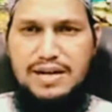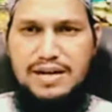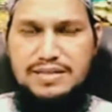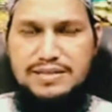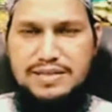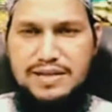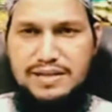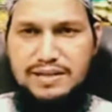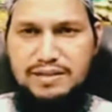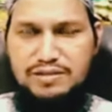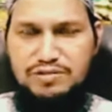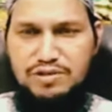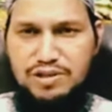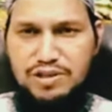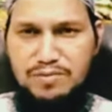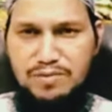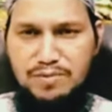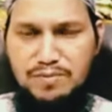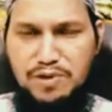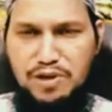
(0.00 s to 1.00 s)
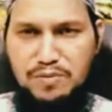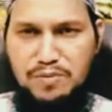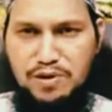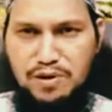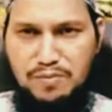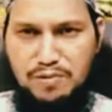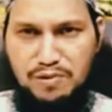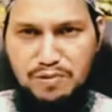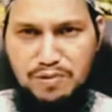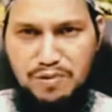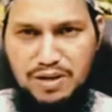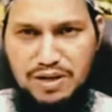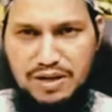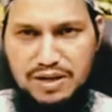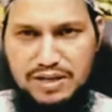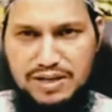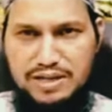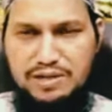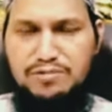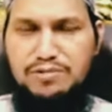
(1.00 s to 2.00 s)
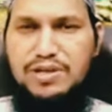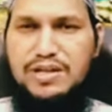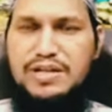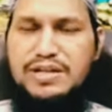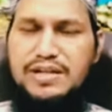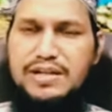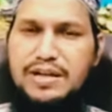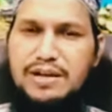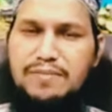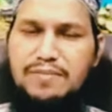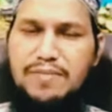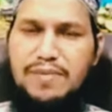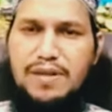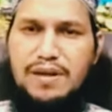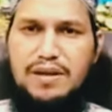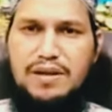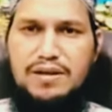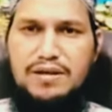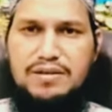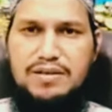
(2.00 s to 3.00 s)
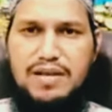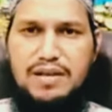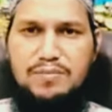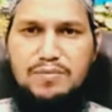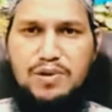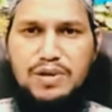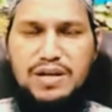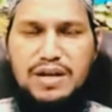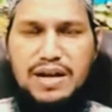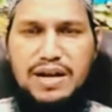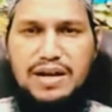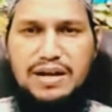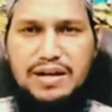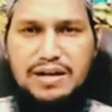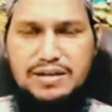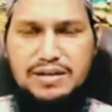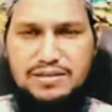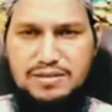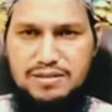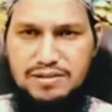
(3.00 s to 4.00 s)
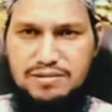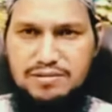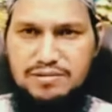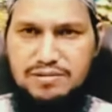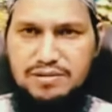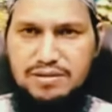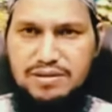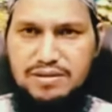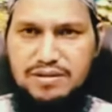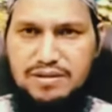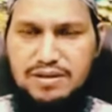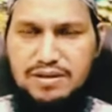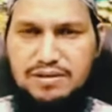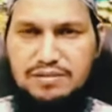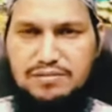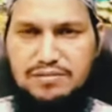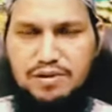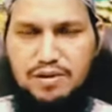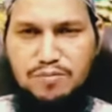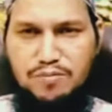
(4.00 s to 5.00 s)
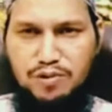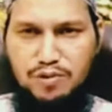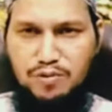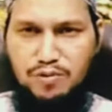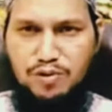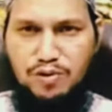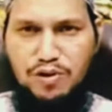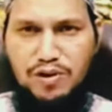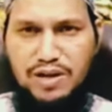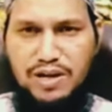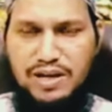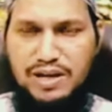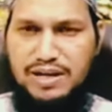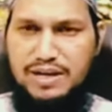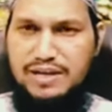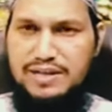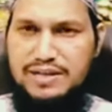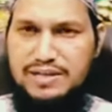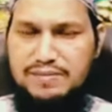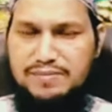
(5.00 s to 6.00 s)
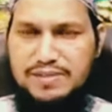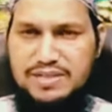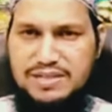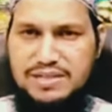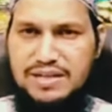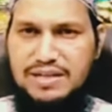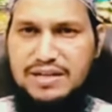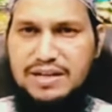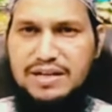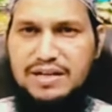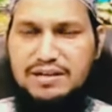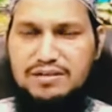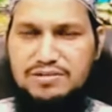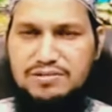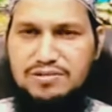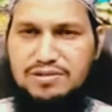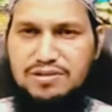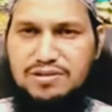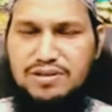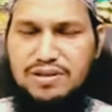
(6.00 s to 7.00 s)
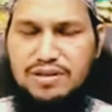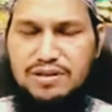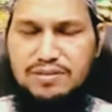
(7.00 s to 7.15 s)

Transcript: সৈয়দ সৈয়দ আহমদ বেলবি রহমতুল্লাহ আলাইকেও দেখি নাই তারপরে আলা হজরত রহমতুল্লাহ আলাইকে মাসলাকে আলা হজরত